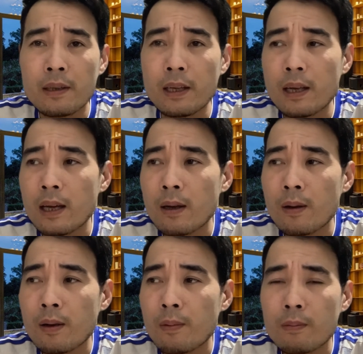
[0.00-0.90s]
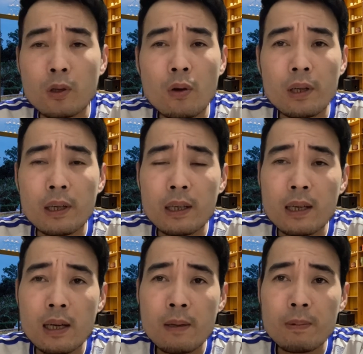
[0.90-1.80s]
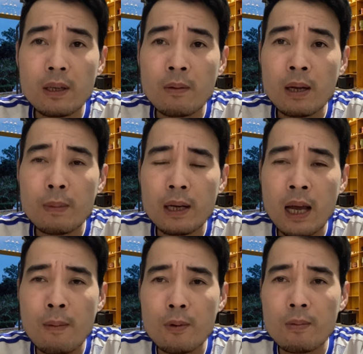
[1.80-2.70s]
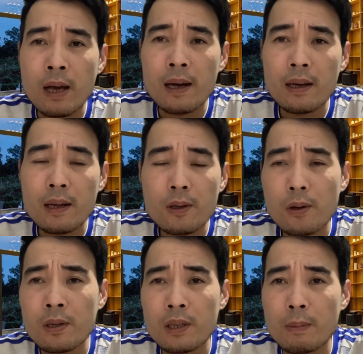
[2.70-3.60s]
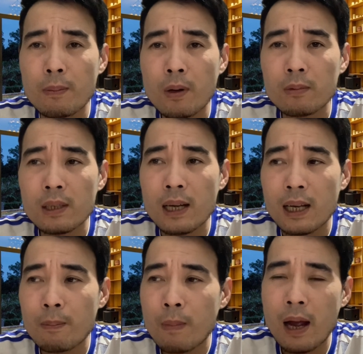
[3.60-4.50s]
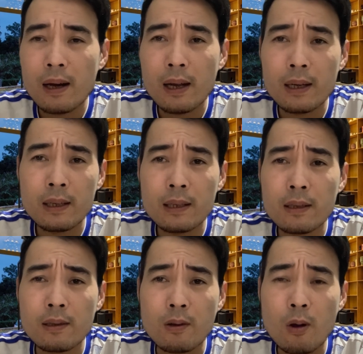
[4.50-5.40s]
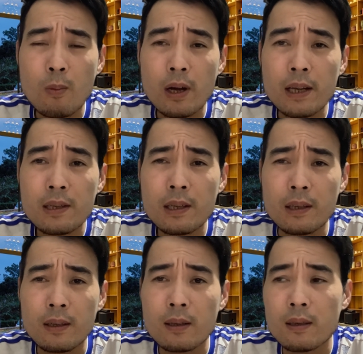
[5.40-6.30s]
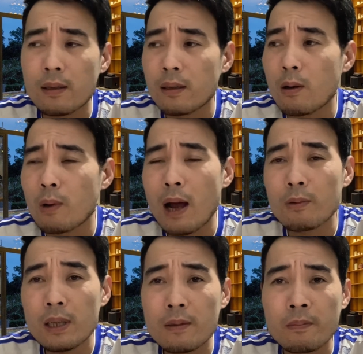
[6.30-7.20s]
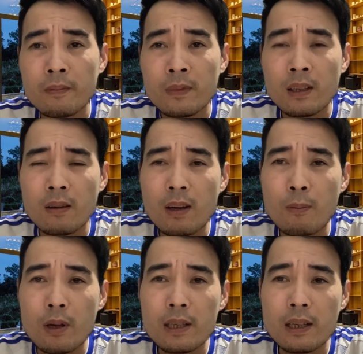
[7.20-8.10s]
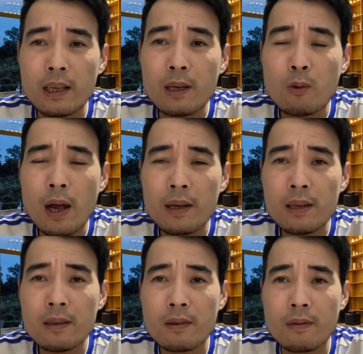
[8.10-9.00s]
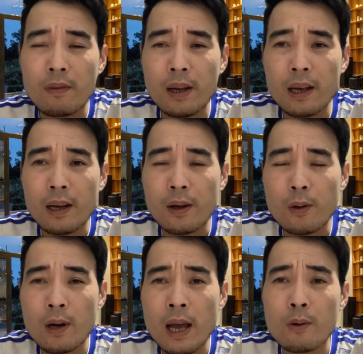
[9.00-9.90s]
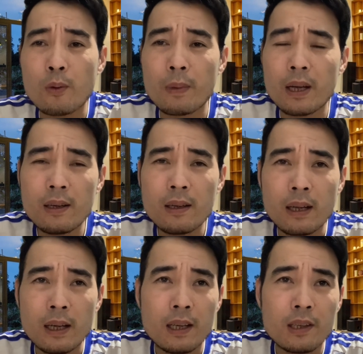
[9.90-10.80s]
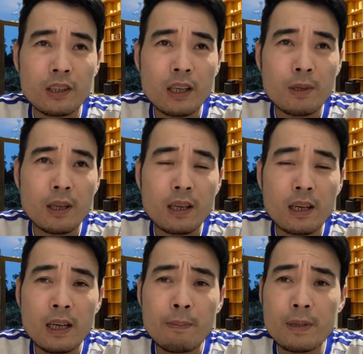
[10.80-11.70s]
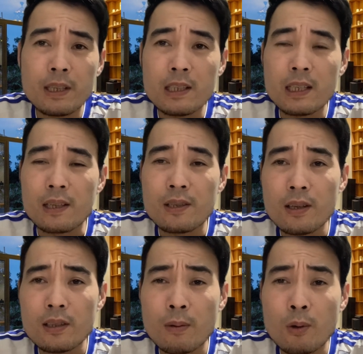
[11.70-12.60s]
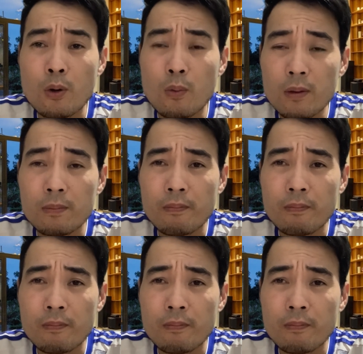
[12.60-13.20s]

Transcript: thì uh, thôi thì cái clip thì hôm nay mình làm nó cũng ngắn đến đây thôi thì mình mong tất cả các bạn hãy có một cái nhìn thấu đáo nhất và một cái nhìn khách quan nhất về cô Lan đột biến xem những cái clip mình chia sẻ trước xem có đúng không